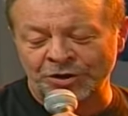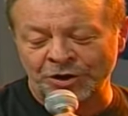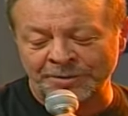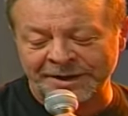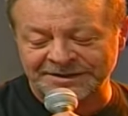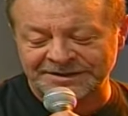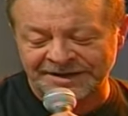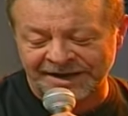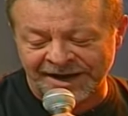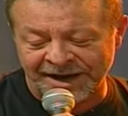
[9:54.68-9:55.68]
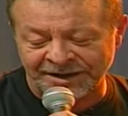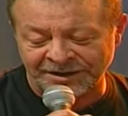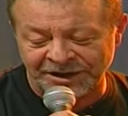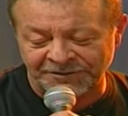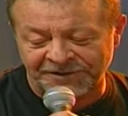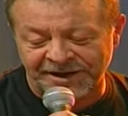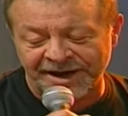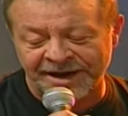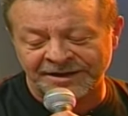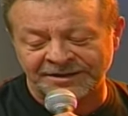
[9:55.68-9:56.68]
no me sea
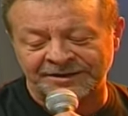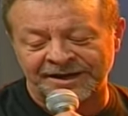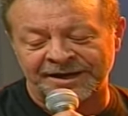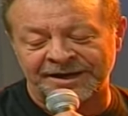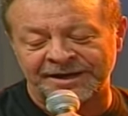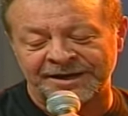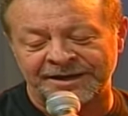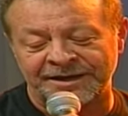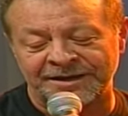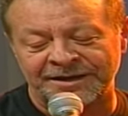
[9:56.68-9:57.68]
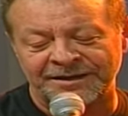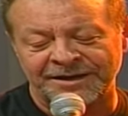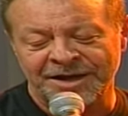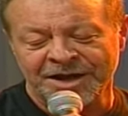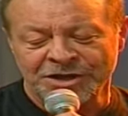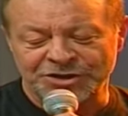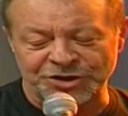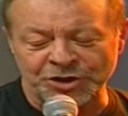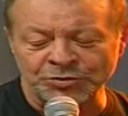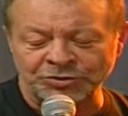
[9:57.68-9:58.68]
indiferente.
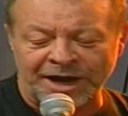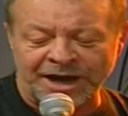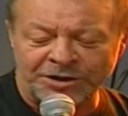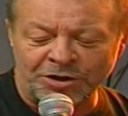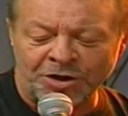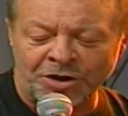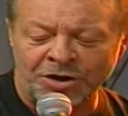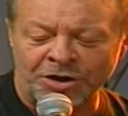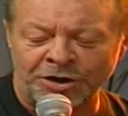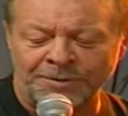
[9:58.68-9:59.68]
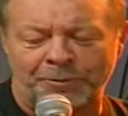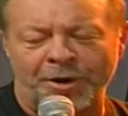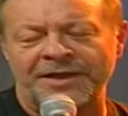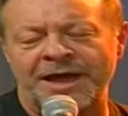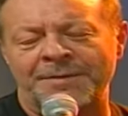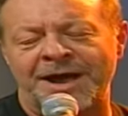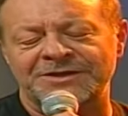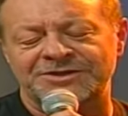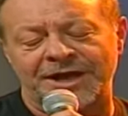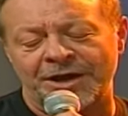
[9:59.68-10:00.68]
Si un traidor puede
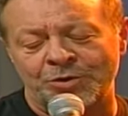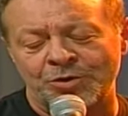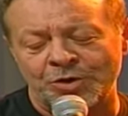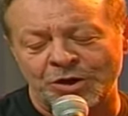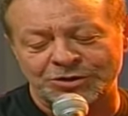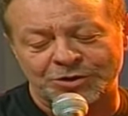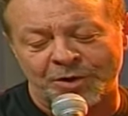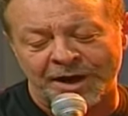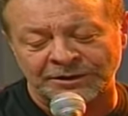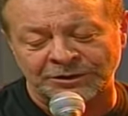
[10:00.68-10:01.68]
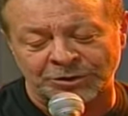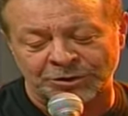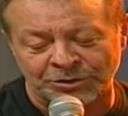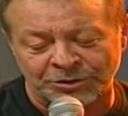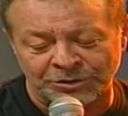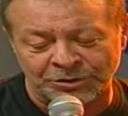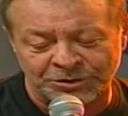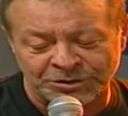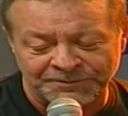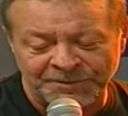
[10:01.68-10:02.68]
más que unos cuantos,
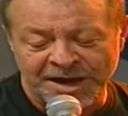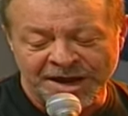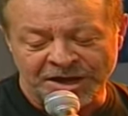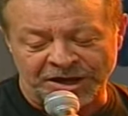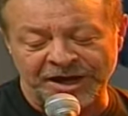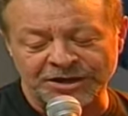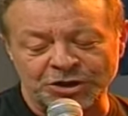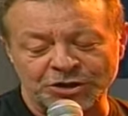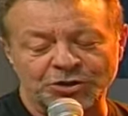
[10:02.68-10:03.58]
esos